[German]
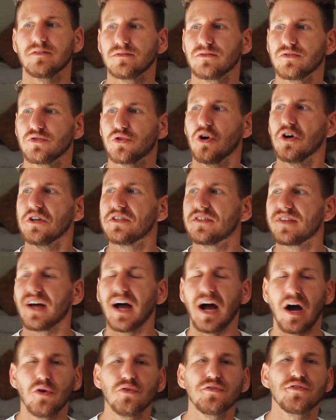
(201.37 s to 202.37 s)
ein
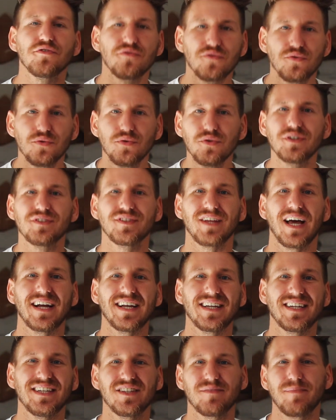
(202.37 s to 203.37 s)
kurzer Ausflug, sage
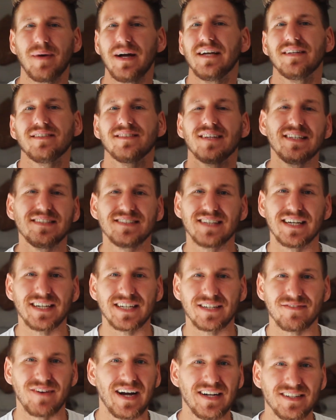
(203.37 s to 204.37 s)
ich jetzt mal. Es ist ja
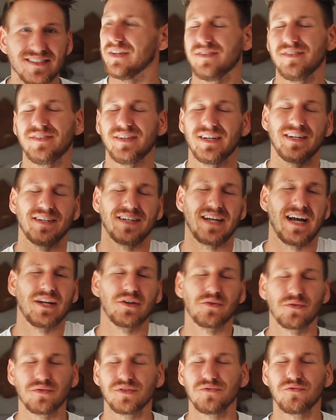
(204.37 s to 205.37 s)
nicht weit, es ist ja keine
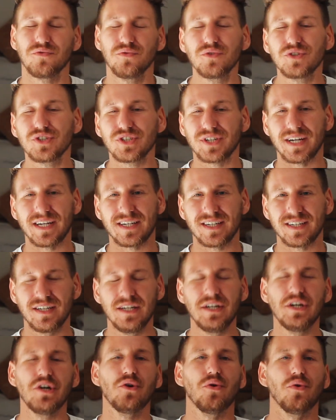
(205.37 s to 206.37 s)
große Flugstrecke
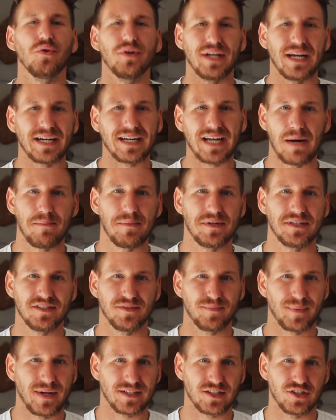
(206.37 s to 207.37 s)
und dann kann man
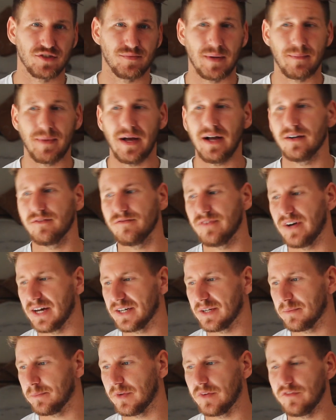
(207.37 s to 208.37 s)
das praktisch mal machen. Man
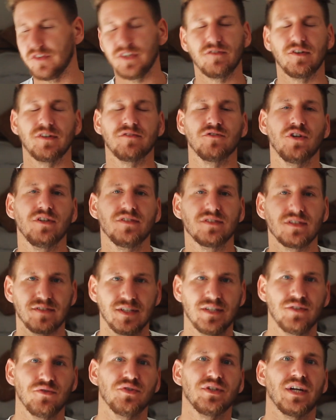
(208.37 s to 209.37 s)
hat dann mal wieder was Neues
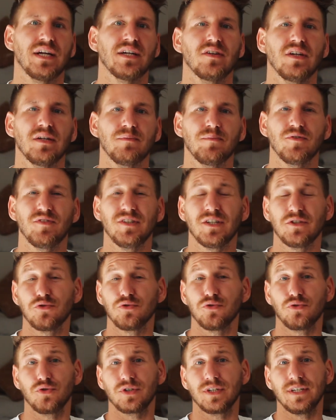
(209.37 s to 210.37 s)
gesehen und dann geht man wieder
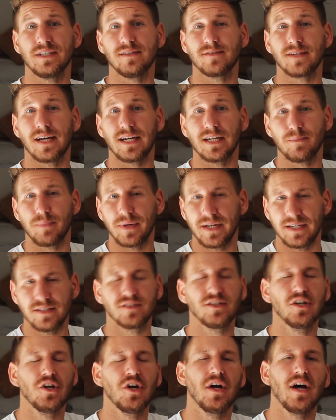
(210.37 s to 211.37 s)
zurück in seine
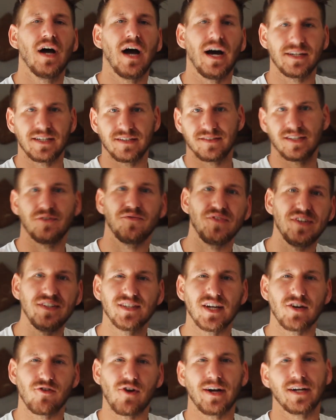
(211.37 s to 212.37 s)
Base, hat da seinen
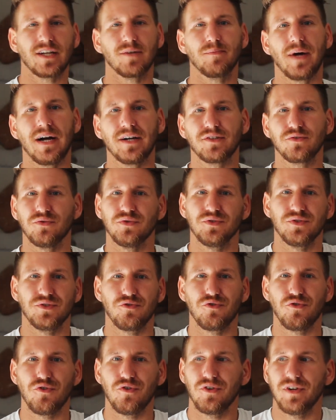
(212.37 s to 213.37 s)
Visa-Run gemacht und
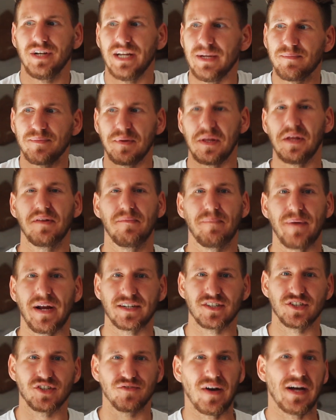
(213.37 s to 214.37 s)
lebt
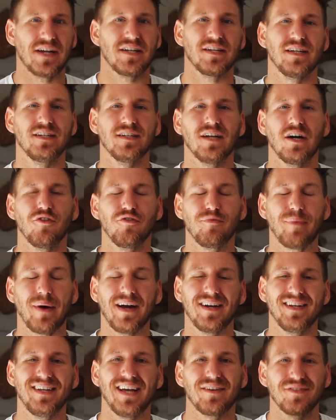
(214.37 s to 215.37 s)
praktisch weiterhin auf
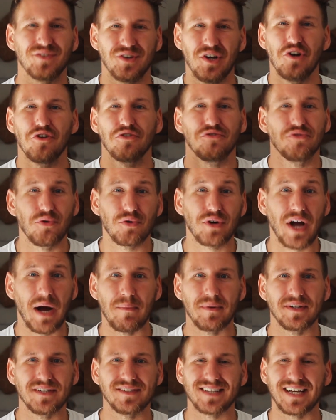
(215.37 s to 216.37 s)
Bali. Also so kann
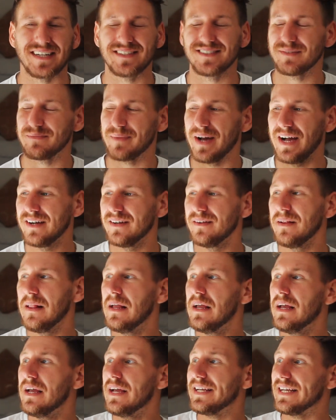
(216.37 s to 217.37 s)
man das Ganze machen.
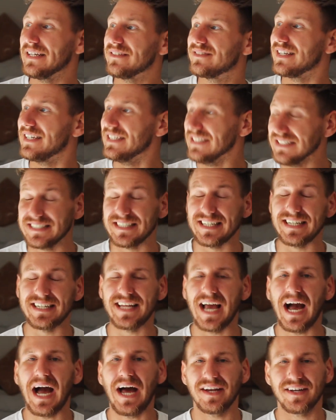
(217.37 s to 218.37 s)
Jetzt in zehn
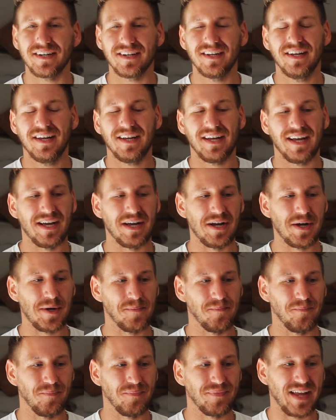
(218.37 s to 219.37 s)
Jahren,
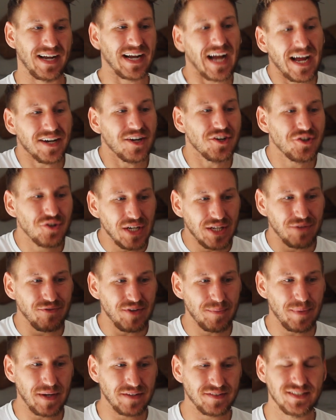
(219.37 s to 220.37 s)
ähm, da kann natürlich
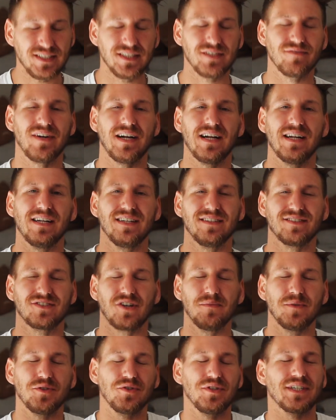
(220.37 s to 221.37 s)
viel passieren, weil es
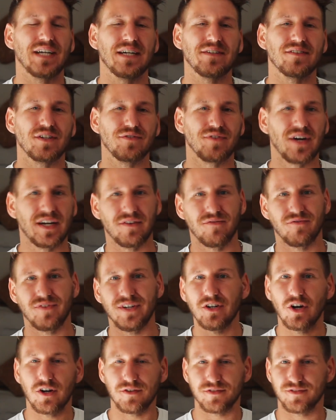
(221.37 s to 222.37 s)
kommt natürlich ganz darauf an, wie
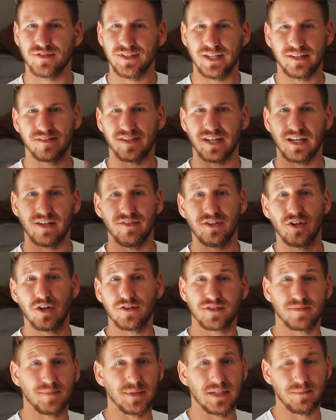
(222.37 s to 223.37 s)
läuft es finanziell, wie
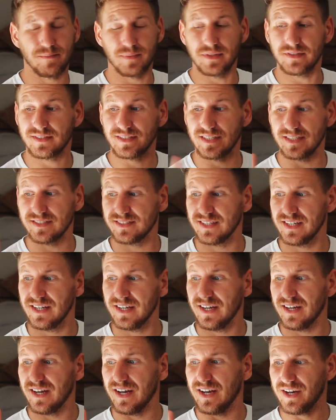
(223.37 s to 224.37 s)
läuft es mit dem Business,
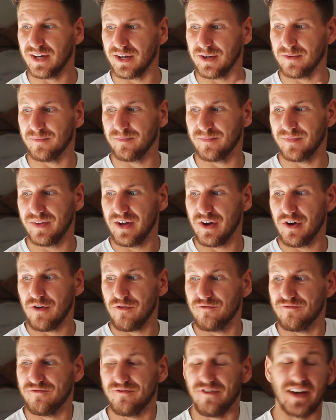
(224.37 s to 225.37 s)
ähm,
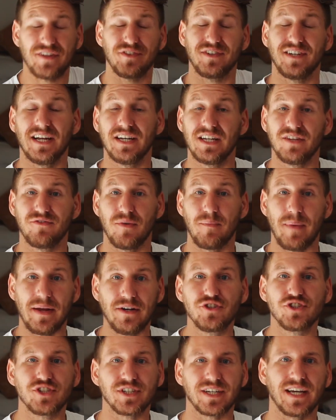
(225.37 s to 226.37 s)
was lerne ich für
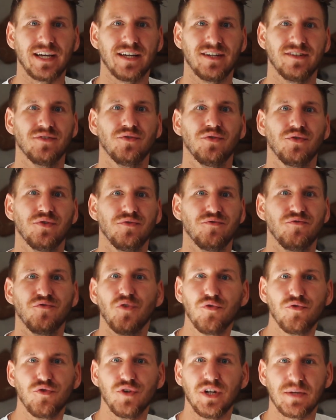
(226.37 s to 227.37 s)
Menschen kennen und
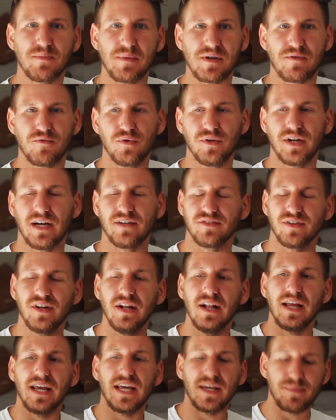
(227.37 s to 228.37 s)
wo fühle ich mich wohl. Also
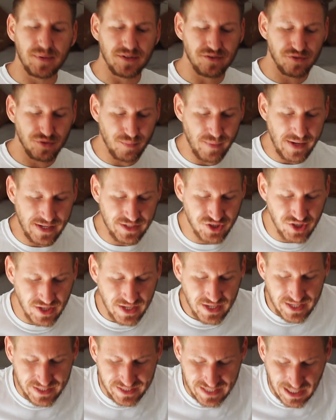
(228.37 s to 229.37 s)
ich bin so ein Mensch,
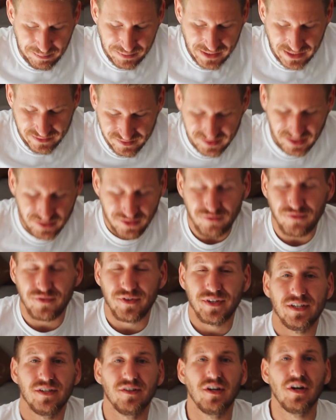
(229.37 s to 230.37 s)
ich habe ganz, ganz
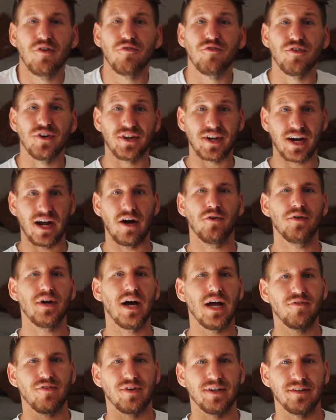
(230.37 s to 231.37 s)
viel Vertrauen
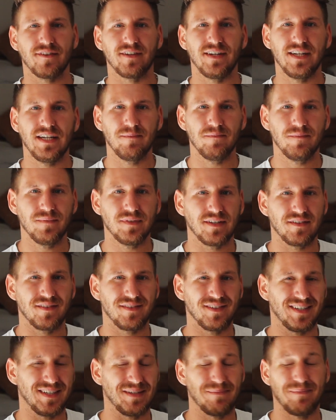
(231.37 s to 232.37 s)
einfach ins Leben, dass
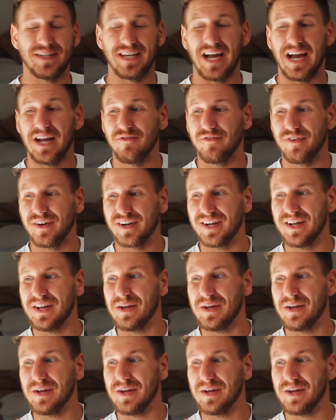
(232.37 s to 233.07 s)
ich mich einfach